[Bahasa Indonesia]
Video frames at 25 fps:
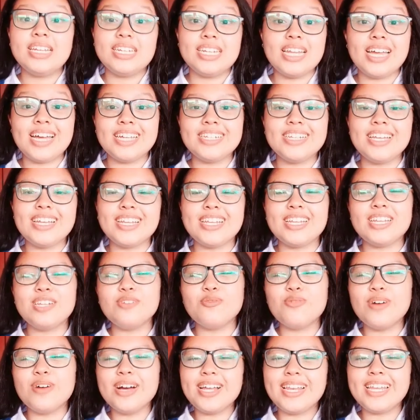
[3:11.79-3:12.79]
Nah, dari
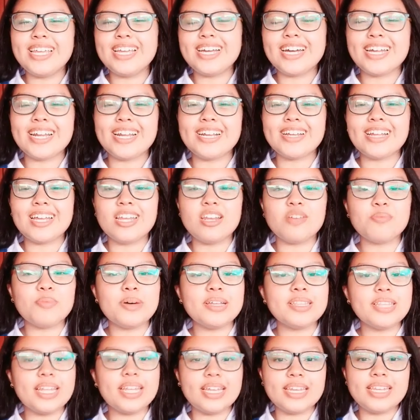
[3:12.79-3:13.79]
dua lingkaran
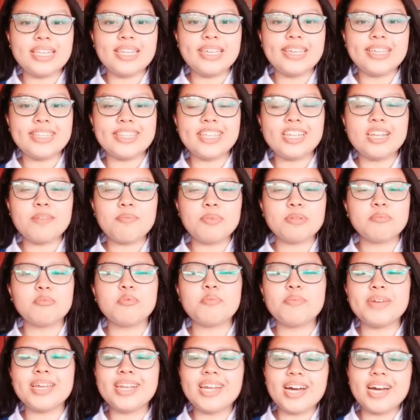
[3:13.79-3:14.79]
kehidupan tadi, kita dapat
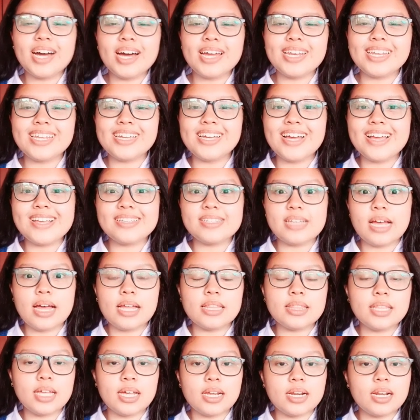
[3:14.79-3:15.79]
membedakan nih guys
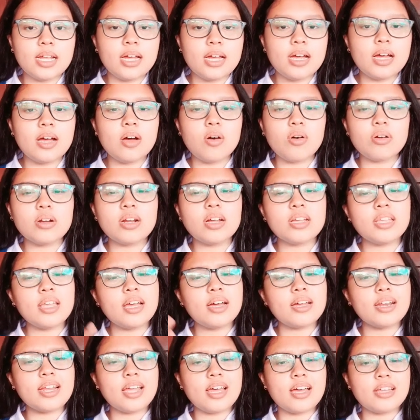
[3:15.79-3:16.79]
antara orang
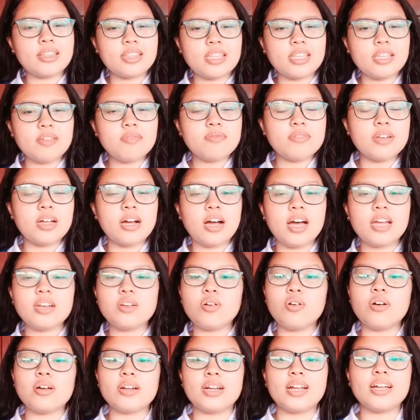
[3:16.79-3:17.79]
yang reaktif
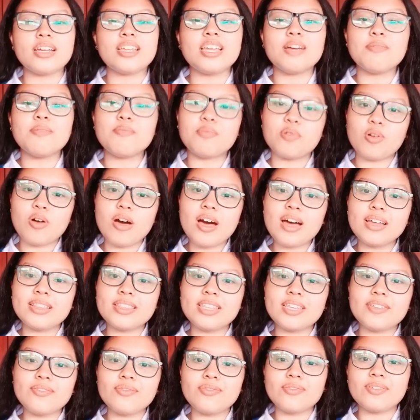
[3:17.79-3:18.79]
dengan orang yang proaktif.